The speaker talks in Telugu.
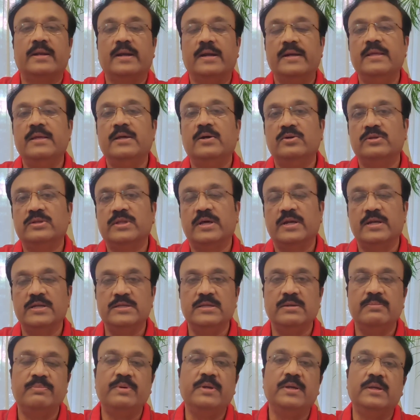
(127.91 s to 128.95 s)
రెడీ అవుతారని
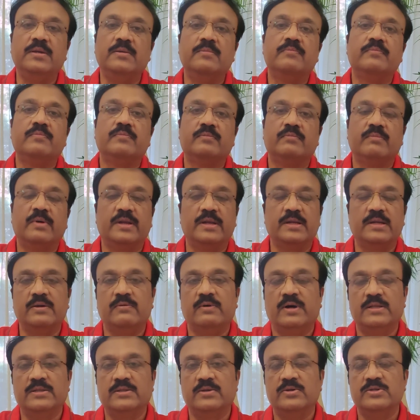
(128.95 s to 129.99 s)
చెప్పి మనకి
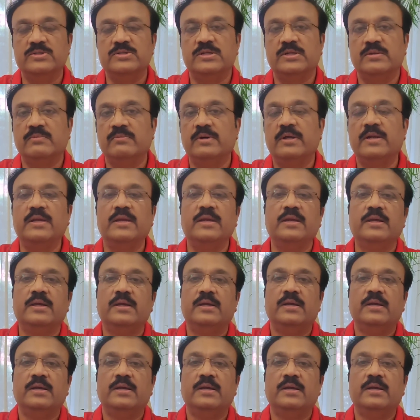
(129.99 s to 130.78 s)
వార్తలు వచ్చినాయి మరి